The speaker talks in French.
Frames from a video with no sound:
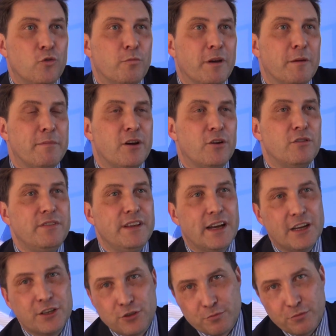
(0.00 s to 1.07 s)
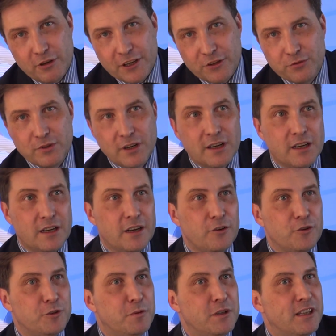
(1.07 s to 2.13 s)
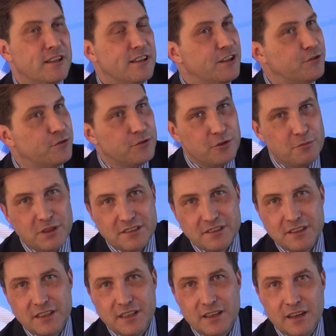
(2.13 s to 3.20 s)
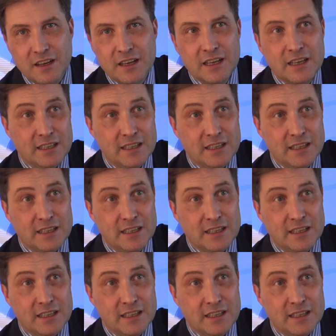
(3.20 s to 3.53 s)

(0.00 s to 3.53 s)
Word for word: qu'on prépare le virage ambulatoire, l'hospitalisation à domicile,